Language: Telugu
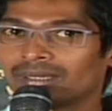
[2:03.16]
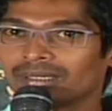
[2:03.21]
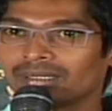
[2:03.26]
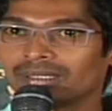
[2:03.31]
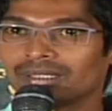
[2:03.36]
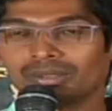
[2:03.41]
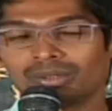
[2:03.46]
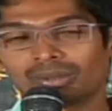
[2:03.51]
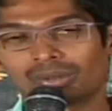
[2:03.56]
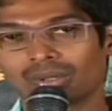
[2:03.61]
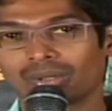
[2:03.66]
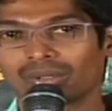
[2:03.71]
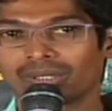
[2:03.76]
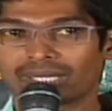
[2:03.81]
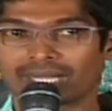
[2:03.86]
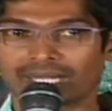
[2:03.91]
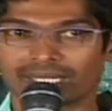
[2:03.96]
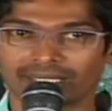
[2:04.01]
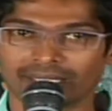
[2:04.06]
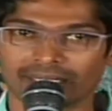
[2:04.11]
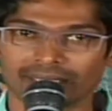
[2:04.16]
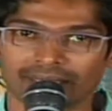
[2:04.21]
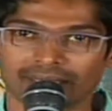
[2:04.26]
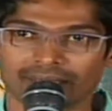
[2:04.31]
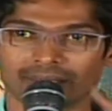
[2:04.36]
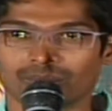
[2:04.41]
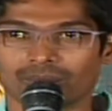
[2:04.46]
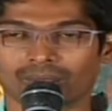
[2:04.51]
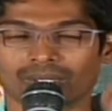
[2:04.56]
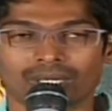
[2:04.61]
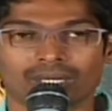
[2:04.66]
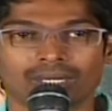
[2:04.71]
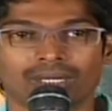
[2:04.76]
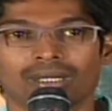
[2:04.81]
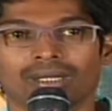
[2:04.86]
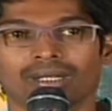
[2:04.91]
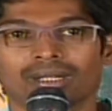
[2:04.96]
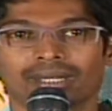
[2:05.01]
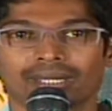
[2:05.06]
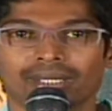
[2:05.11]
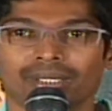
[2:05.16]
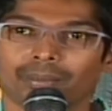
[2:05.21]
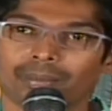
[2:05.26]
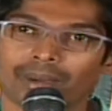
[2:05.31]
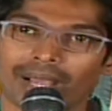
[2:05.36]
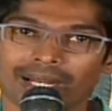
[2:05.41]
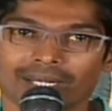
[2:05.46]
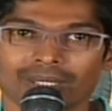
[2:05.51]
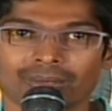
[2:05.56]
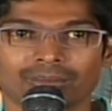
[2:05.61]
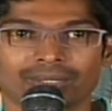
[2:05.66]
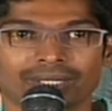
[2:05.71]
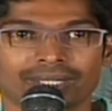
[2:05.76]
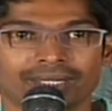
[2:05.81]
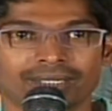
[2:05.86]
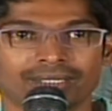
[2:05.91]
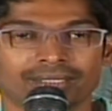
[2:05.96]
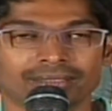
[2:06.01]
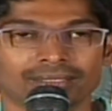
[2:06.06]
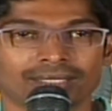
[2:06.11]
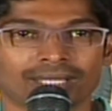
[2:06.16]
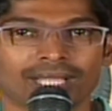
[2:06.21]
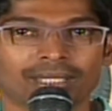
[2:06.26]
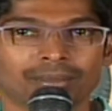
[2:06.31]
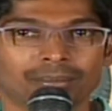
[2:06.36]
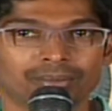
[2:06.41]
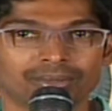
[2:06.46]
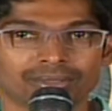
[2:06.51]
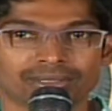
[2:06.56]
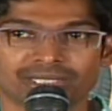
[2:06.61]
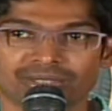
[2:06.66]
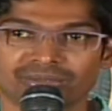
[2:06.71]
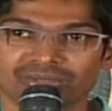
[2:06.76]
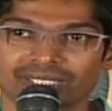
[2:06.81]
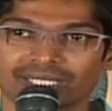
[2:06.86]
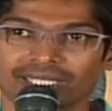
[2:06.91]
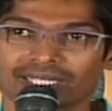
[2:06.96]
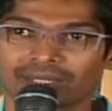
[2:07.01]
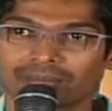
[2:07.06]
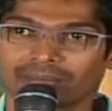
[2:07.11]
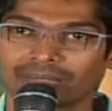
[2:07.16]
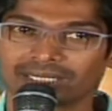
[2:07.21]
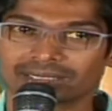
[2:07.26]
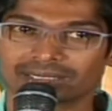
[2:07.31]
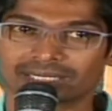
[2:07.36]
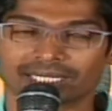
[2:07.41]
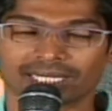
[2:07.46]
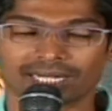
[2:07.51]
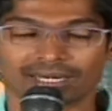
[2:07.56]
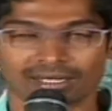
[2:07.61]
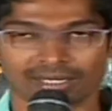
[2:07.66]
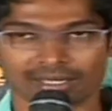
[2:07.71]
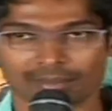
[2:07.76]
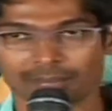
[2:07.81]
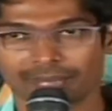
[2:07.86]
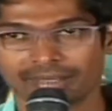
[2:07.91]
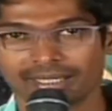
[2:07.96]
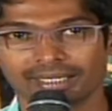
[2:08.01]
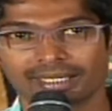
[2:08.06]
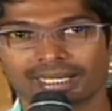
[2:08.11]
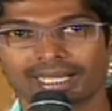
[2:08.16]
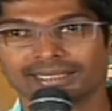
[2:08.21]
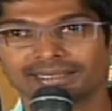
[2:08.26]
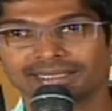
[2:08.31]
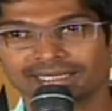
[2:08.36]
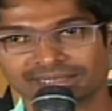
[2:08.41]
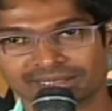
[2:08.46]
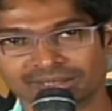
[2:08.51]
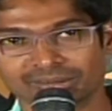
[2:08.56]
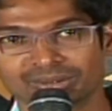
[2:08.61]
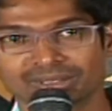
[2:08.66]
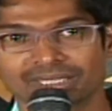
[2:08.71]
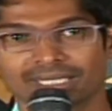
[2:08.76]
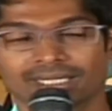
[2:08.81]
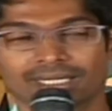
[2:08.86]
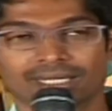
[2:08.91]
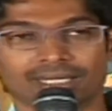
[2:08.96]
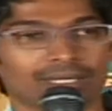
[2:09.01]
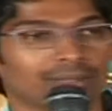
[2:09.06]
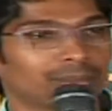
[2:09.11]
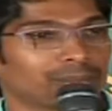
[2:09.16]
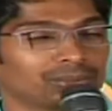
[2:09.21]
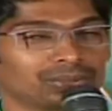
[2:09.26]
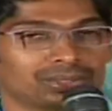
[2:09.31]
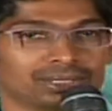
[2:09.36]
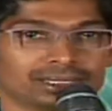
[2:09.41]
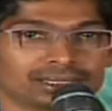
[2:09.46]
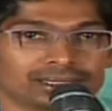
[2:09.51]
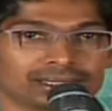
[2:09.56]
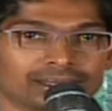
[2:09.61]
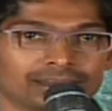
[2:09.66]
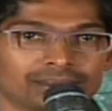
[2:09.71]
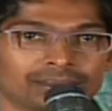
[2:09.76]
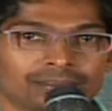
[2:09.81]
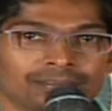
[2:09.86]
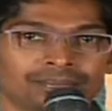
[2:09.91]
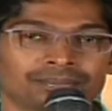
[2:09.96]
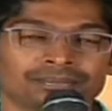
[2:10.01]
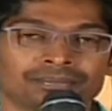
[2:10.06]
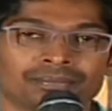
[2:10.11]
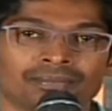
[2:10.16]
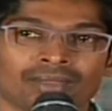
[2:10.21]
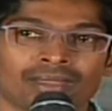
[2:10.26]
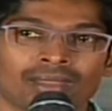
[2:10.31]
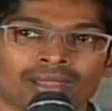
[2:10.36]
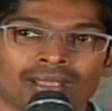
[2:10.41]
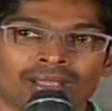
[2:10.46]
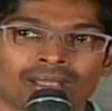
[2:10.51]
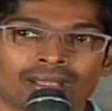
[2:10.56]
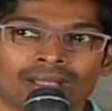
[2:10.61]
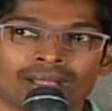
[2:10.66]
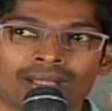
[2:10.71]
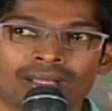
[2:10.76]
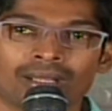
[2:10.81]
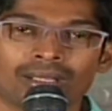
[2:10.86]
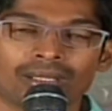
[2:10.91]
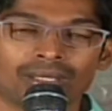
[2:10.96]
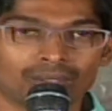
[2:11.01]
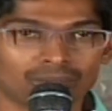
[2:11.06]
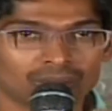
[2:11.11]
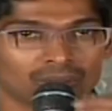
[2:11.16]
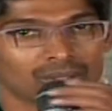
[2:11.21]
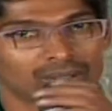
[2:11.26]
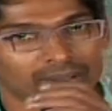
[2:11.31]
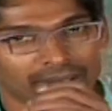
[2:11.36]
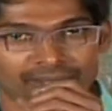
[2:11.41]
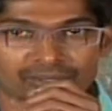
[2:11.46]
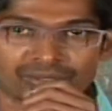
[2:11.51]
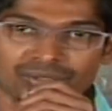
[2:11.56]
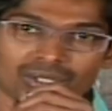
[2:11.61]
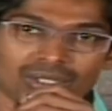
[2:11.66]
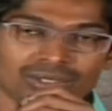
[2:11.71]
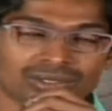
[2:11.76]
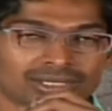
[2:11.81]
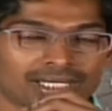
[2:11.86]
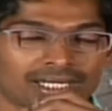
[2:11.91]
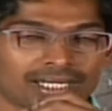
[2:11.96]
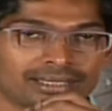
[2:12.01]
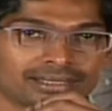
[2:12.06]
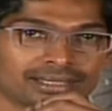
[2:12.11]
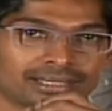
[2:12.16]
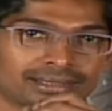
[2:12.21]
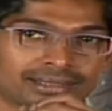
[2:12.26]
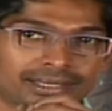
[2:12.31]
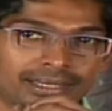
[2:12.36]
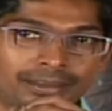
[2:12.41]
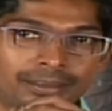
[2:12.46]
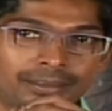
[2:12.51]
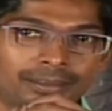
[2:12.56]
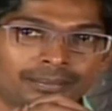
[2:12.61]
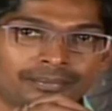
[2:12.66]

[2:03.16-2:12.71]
ఇందుట్లో నాది ఒక రెండు పాటలు ఉంటాయండి అద్భు శివశంకర్ మాస్టర్ గారు వాళ్ళ అబ్బాయి అజయ్ శివశంకర్ కంపోజ్ చేశాడు ఇంకో రెండు సాంగ్స్ తనే చేశాడు